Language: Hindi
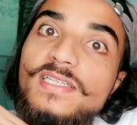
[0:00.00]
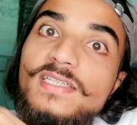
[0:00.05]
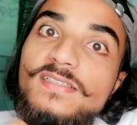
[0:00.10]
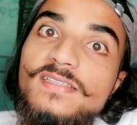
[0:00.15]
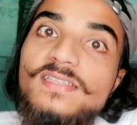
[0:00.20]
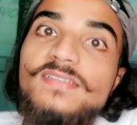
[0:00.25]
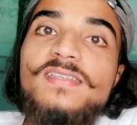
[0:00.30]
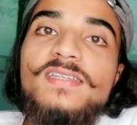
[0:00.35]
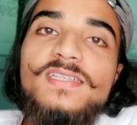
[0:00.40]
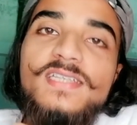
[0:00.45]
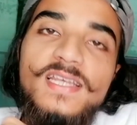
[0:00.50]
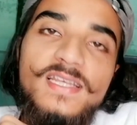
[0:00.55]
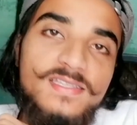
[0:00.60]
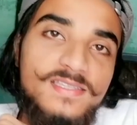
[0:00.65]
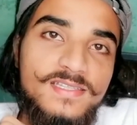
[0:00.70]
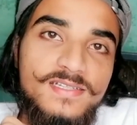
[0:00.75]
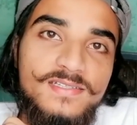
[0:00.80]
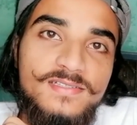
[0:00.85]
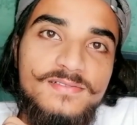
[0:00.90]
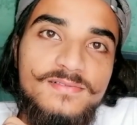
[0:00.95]
इसी से
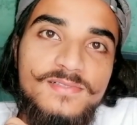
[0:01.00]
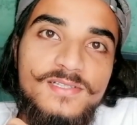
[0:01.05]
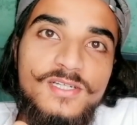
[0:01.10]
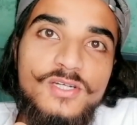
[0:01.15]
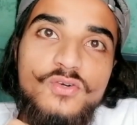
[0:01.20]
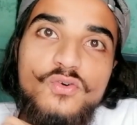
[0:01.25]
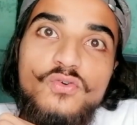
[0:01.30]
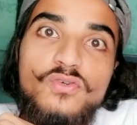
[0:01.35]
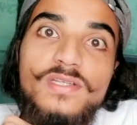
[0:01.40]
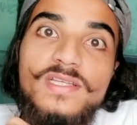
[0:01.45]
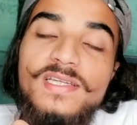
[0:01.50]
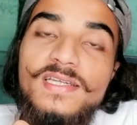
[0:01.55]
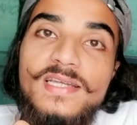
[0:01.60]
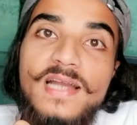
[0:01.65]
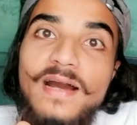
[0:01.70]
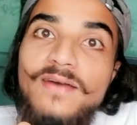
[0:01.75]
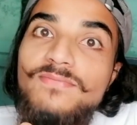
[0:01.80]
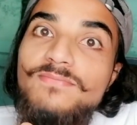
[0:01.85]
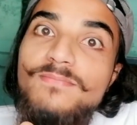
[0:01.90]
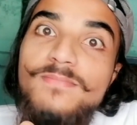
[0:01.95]
चलत है उनकी
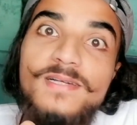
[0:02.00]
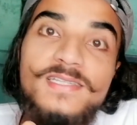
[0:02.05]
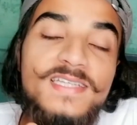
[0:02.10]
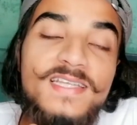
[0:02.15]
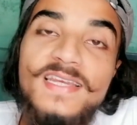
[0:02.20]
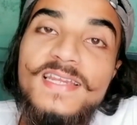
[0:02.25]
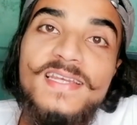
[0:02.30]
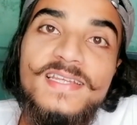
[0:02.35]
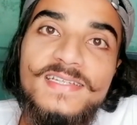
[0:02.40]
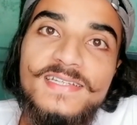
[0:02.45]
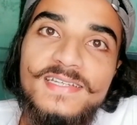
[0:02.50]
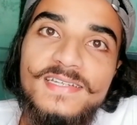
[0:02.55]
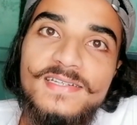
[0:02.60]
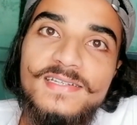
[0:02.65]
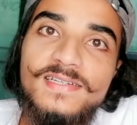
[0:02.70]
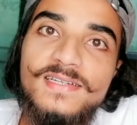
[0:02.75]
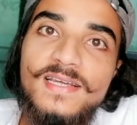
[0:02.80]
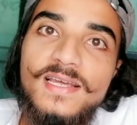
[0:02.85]
गाफ बजने लगी